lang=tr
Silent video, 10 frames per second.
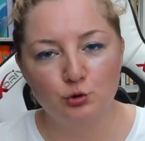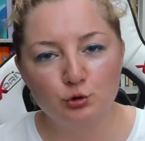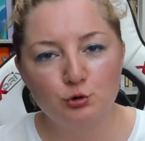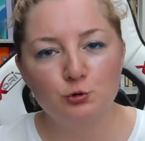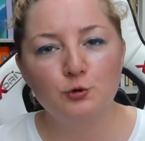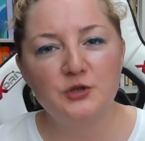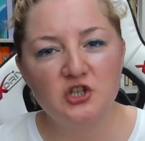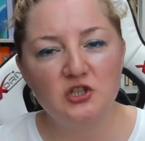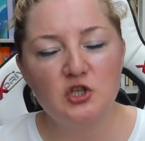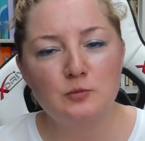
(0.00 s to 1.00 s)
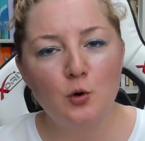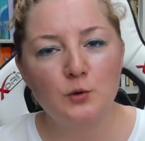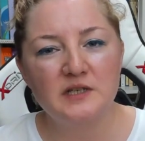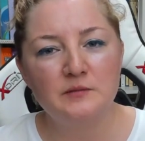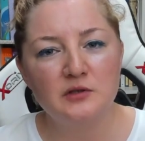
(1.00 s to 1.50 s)
Huzurlu bir çalışma
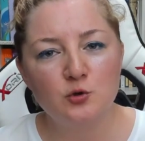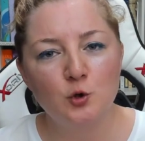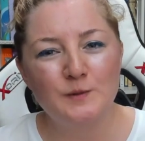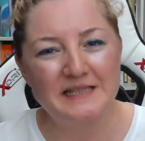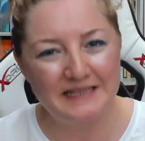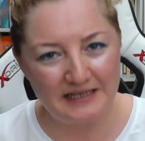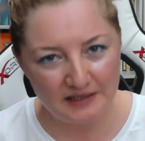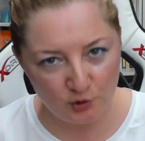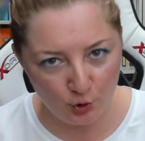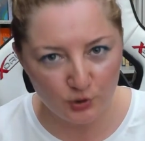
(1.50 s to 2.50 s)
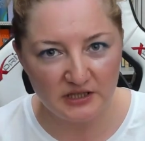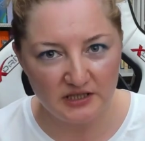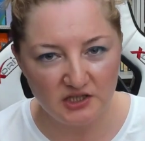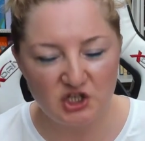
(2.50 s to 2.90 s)
ortamınız olması gerekiyor ki